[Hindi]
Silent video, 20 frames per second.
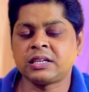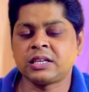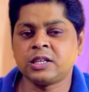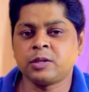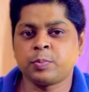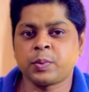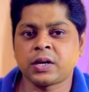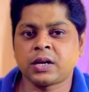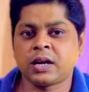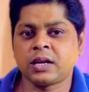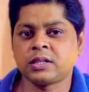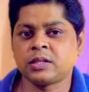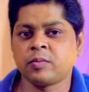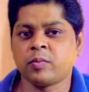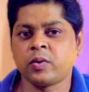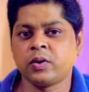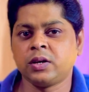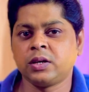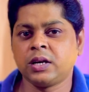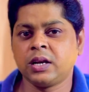किस प्रकार से
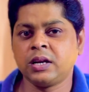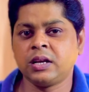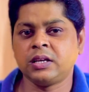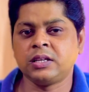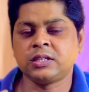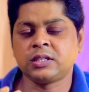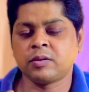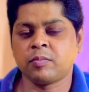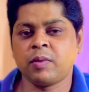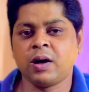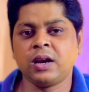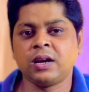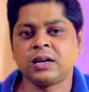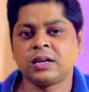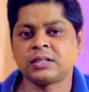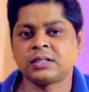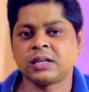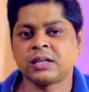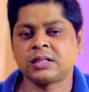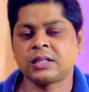मॉनिटर इस्तेमाल
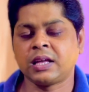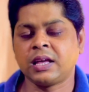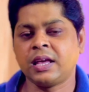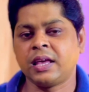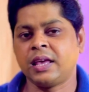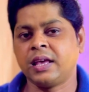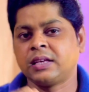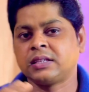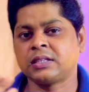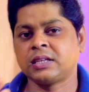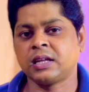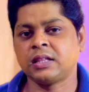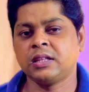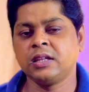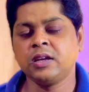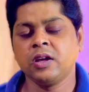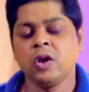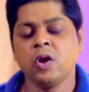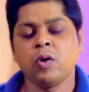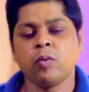कर सकते हैं एक से
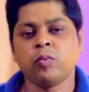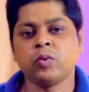अधिक